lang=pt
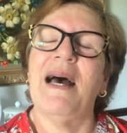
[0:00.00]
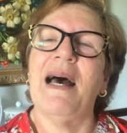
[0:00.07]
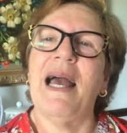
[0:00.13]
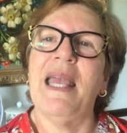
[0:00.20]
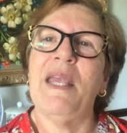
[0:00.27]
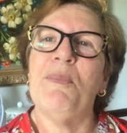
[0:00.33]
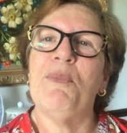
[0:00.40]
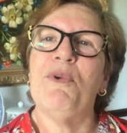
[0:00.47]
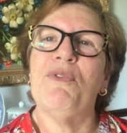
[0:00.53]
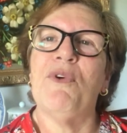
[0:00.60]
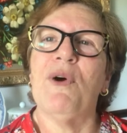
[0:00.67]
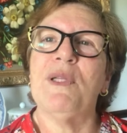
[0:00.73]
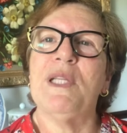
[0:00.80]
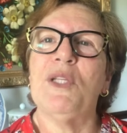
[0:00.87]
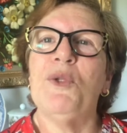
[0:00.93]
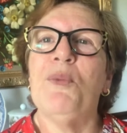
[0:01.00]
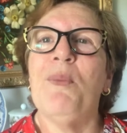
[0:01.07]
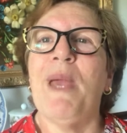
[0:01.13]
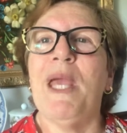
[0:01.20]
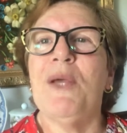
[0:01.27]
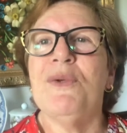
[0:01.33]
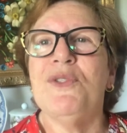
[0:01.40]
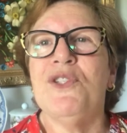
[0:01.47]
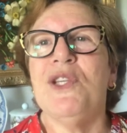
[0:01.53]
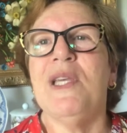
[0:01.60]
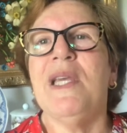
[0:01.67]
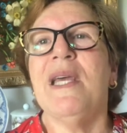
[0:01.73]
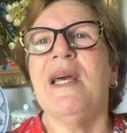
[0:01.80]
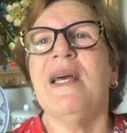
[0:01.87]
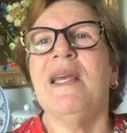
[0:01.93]
aí por volta do
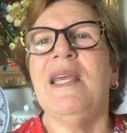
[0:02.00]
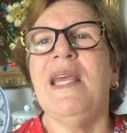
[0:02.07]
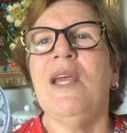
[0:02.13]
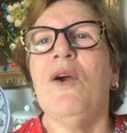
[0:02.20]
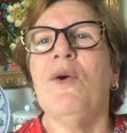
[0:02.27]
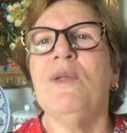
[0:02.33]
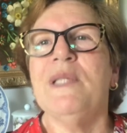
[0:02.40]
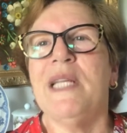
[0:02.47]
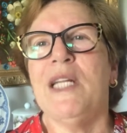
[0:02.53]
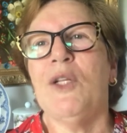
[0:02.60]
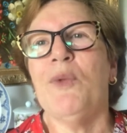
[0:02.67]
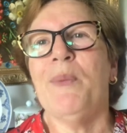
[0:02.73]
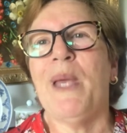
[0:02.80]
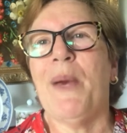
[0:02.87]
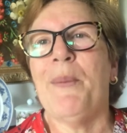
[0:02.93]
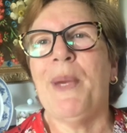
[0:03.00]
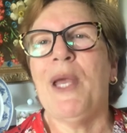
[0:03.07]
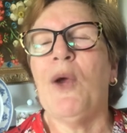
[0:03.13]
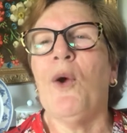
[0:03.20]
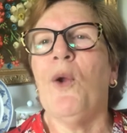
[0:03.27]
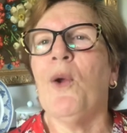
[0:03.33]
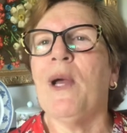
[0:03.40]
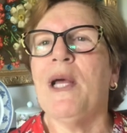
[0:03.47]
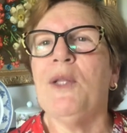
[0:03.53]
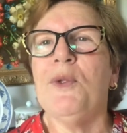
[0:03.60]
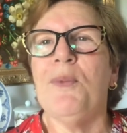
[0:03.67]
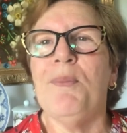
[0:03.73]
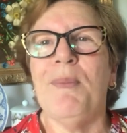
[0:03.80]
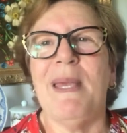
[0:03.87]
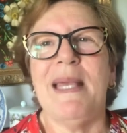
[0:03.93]
meio-dia e encontrando minha mãe
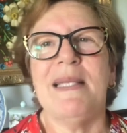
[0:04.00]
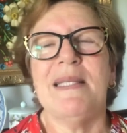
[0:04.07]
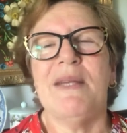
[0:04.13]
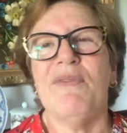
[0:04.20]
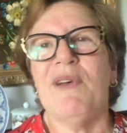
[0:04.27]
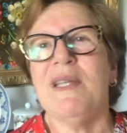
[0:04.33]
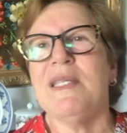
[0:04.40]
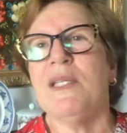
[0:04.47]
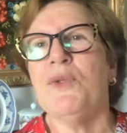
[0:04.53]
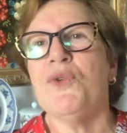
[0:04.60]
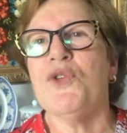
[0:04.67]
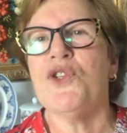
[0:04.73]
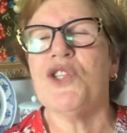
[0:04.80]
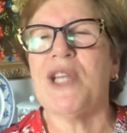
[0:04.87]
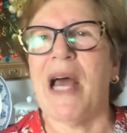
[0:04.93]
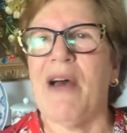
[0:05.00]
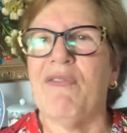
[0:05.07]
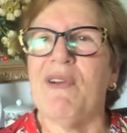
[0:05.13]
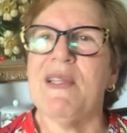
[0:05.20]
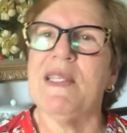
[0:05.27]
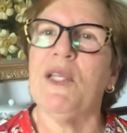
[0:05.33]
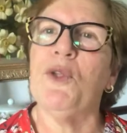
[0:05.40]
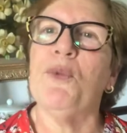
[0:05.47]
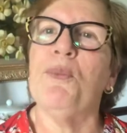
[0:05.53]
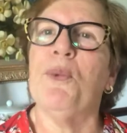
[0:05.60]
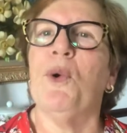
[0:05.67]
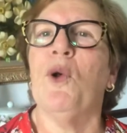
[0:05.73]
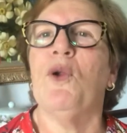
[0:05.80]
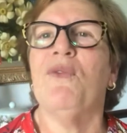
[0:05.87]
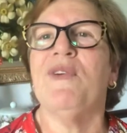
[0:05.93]
colocando mesa, fazendo chá, fazendo
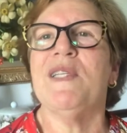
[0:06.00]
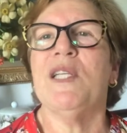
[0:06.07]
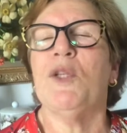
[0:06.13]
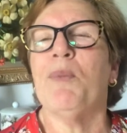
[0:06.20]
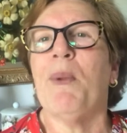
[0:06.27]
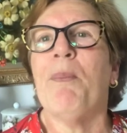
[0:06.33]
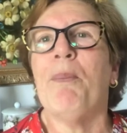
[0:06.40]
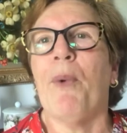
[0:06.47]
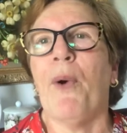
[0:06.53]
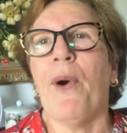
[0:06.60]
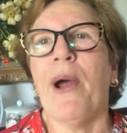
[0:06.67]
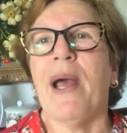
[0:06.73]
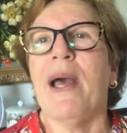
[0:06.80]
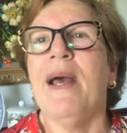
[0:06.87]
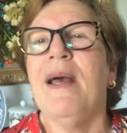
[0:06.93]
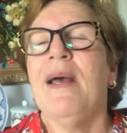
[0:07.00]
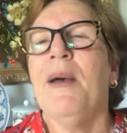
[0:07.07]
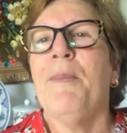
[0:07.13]
bolo, fazendo pipoca,